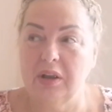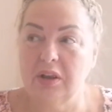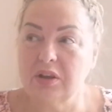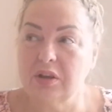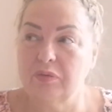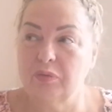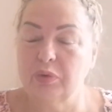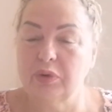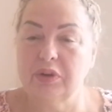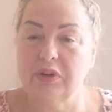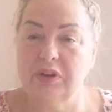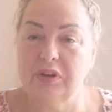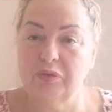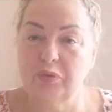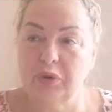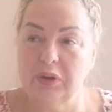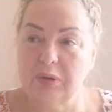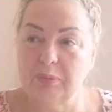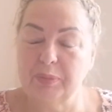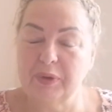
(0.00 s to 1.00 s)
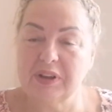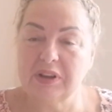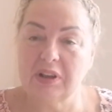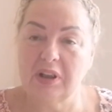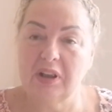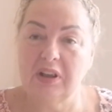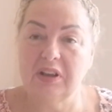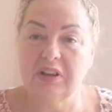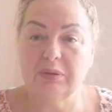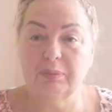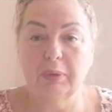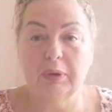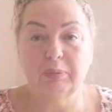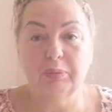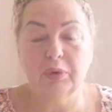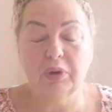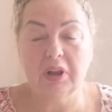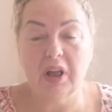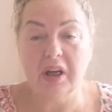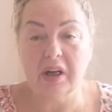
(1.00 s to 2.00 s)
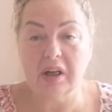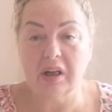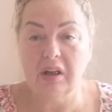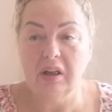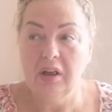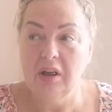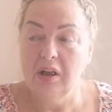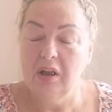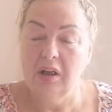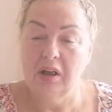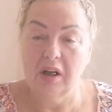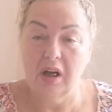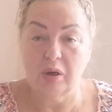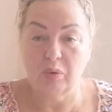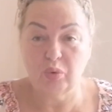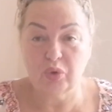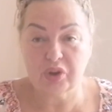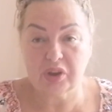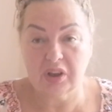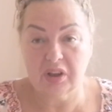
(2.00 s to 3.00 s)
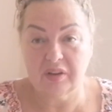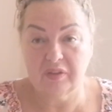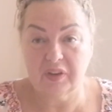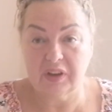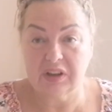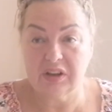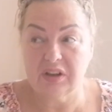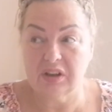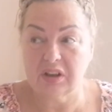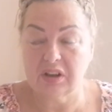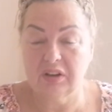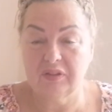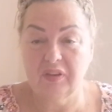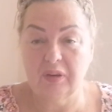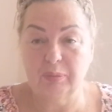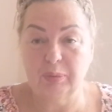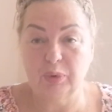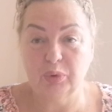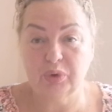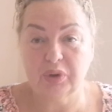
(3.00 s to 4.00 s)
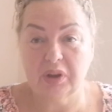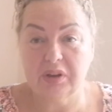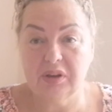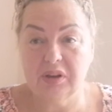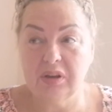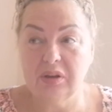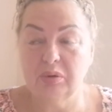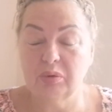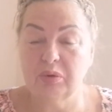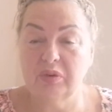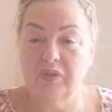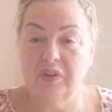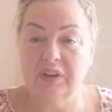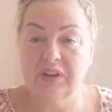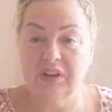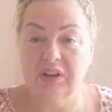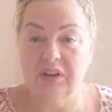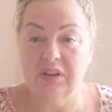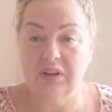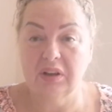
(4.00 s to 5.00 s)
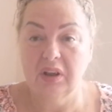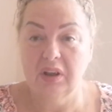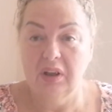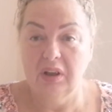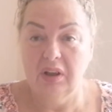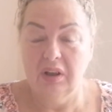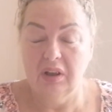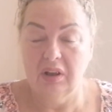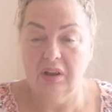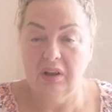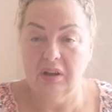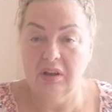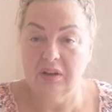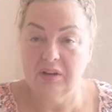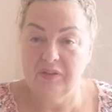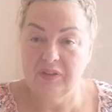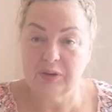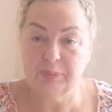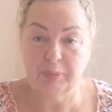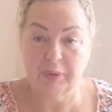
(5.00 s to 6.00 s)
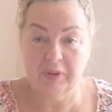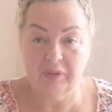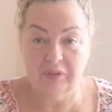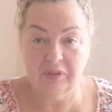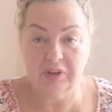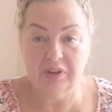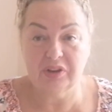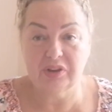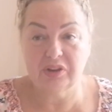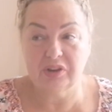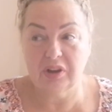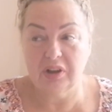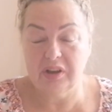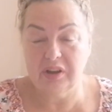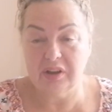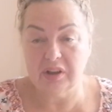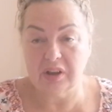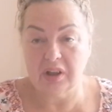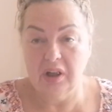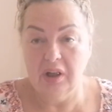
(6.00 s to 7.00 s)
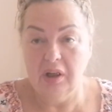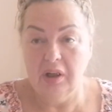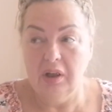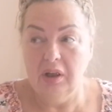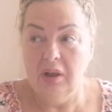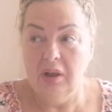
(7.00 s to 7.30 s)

Даже вот сегодня прислали из Махмутлара хорошая квартира 2 плюс 1, но 22,5 э, тысячи лир.